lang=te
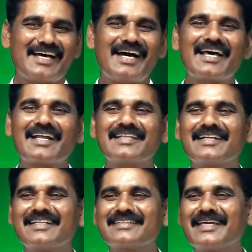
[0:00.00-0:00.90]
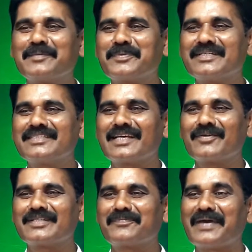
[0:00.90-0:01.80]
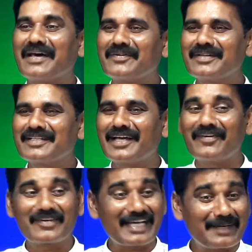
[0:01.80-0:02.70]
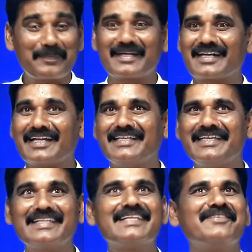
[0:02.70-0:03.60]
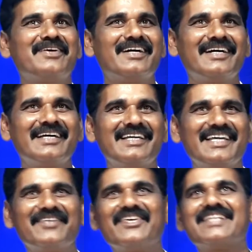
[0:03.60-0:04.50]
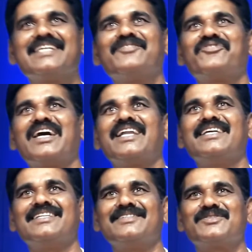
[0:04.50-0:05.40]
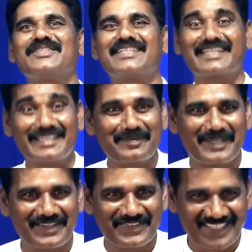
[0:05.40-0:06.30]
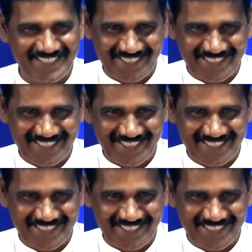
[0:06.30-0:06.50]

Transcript: ఆరాధన అంత అయిపోయిన తర్వాత ఫ్యాను లేదా కనపట్టలే ఏదేమా ఏమేది ఫ్యాన్ అయితే చూస్తే కింద పడి ఉంది